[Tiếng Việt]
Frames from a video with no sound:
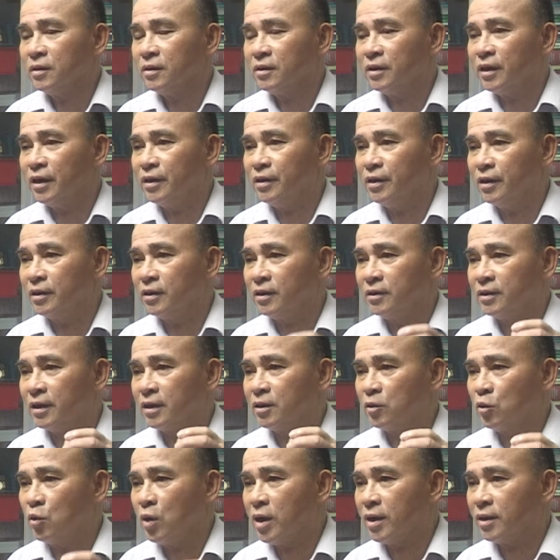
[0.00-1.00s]
thể hiện là
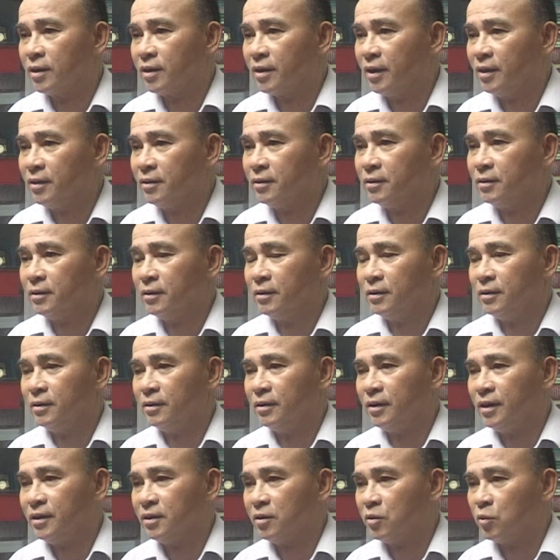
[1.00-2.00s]
tính đoàn kết
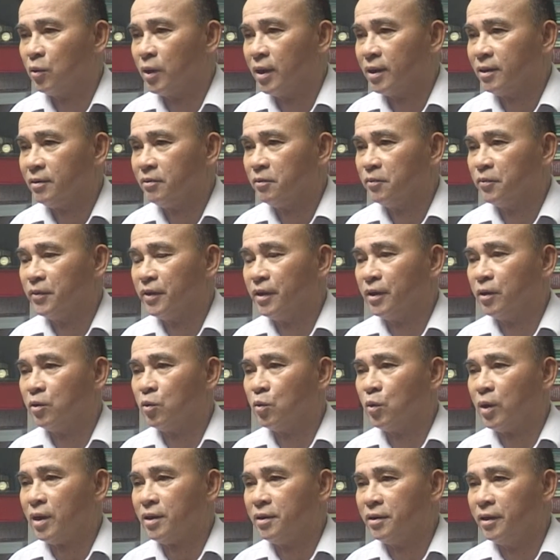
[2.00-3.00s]
nhất quán về
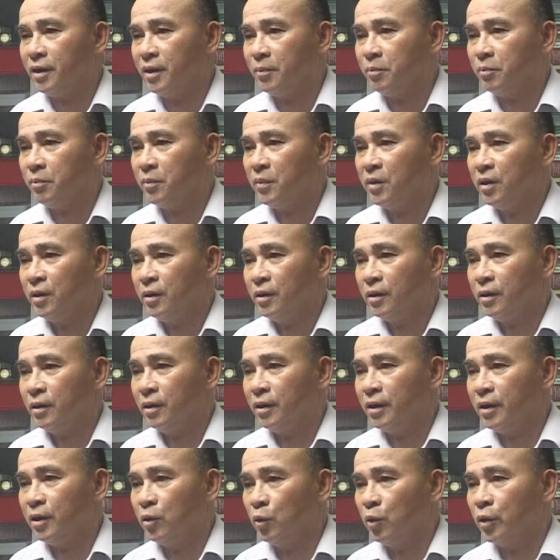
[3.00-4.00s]
quan điểm
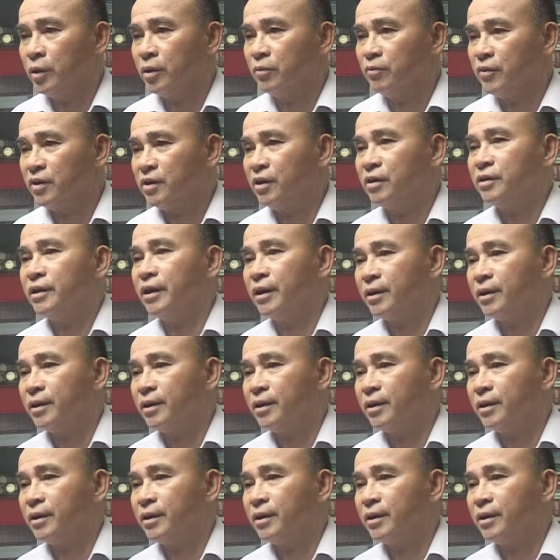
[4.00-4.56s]
lý luận và thực